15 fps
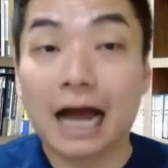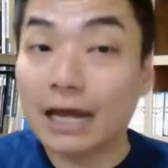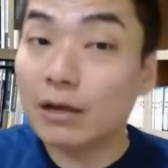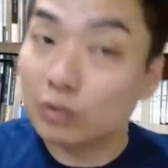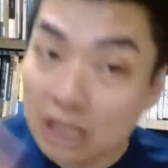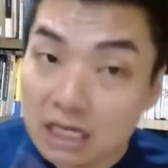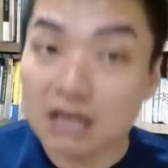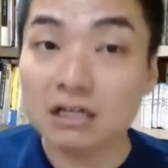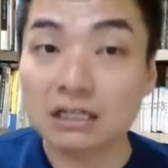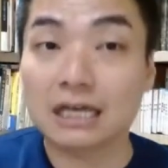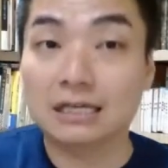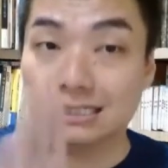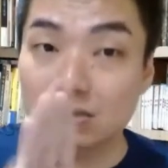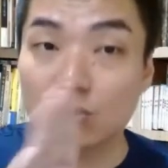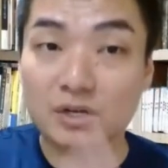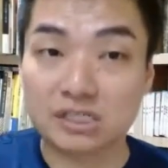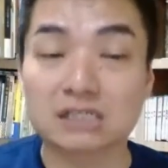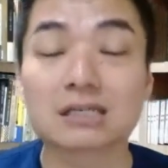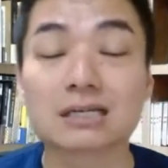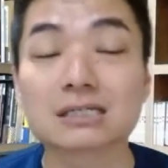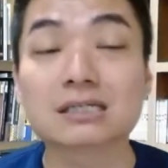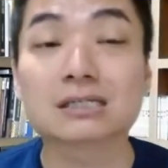还有第二点，是我
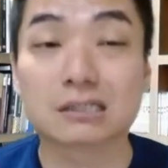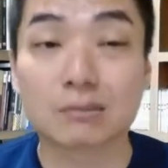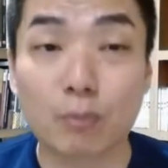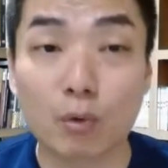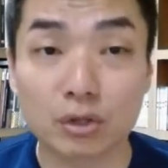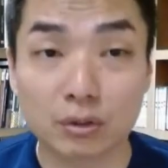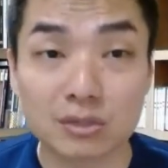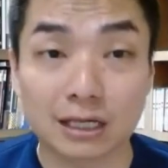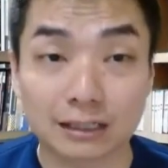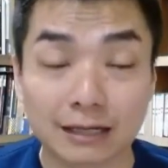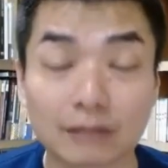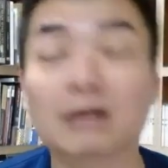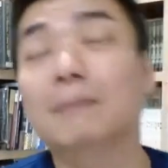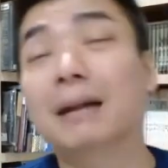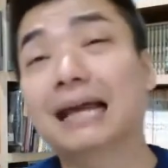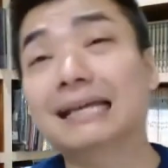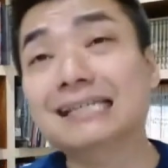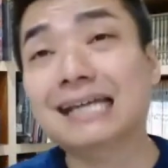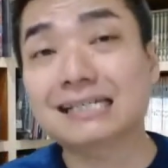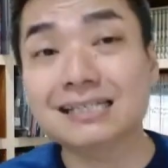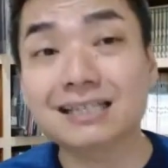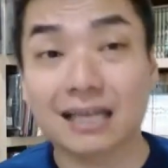星期四直播有讲到的，马来
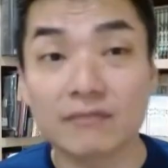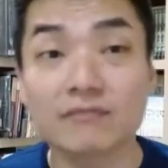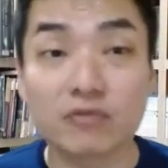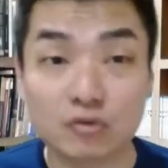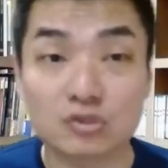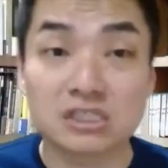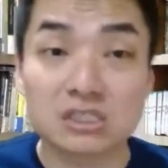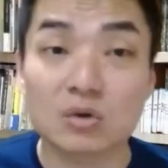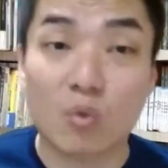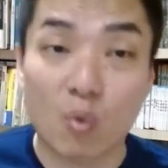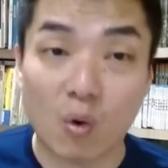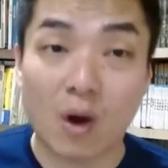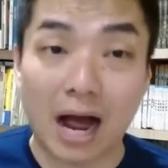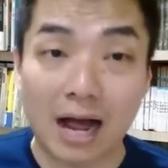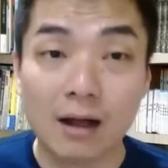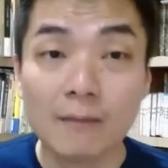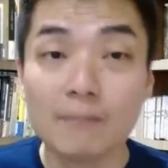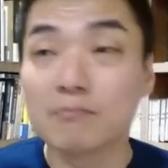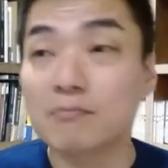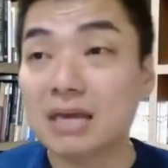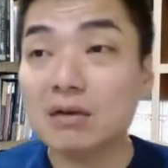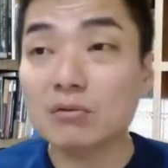西亚是天府之国啊，
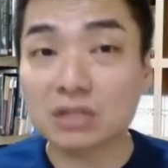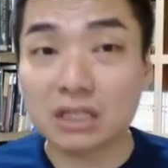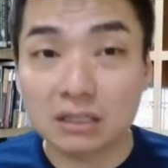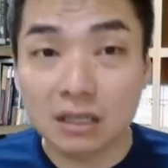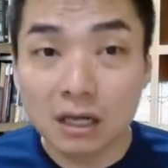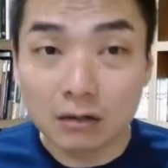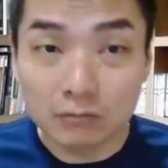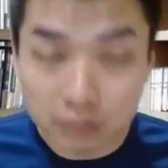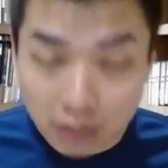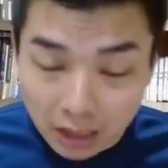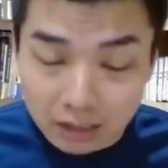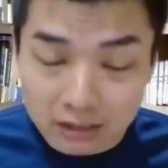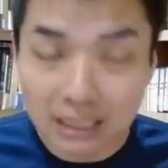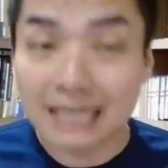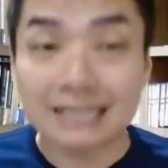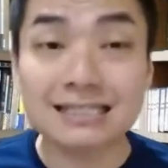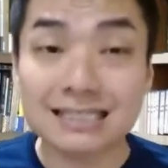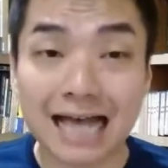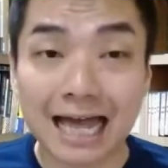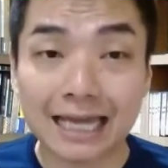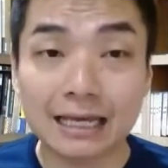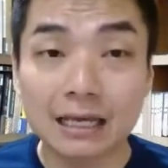没有呃
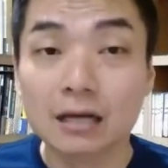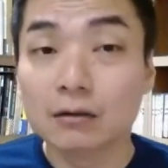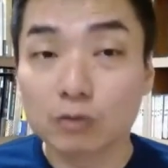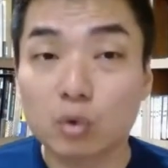天灾，